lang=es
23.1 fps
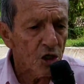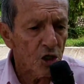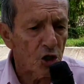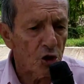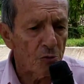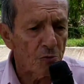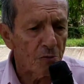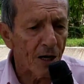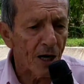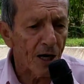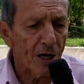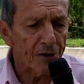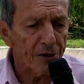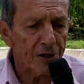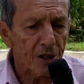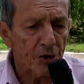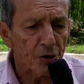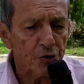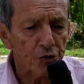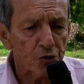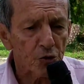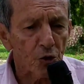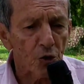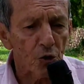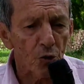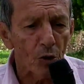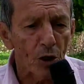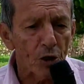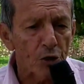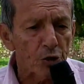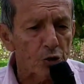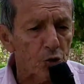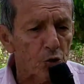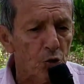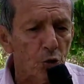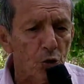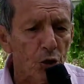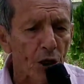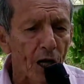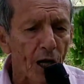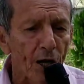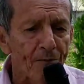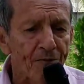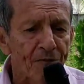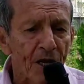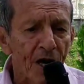y madre solo hay
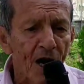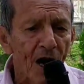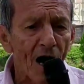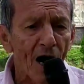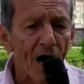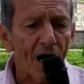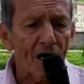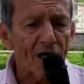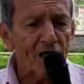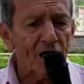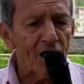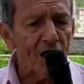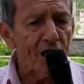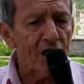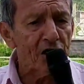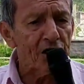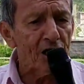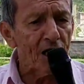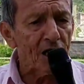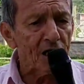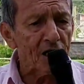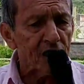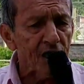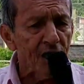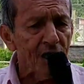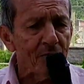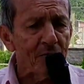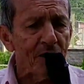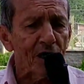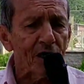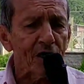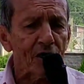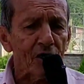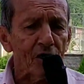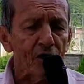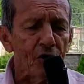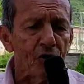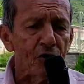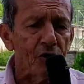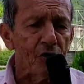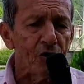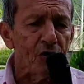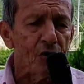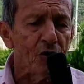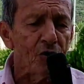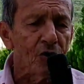una, aquella que me
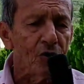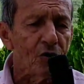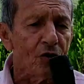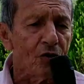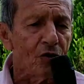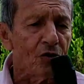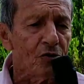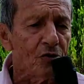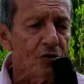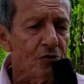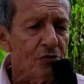crió,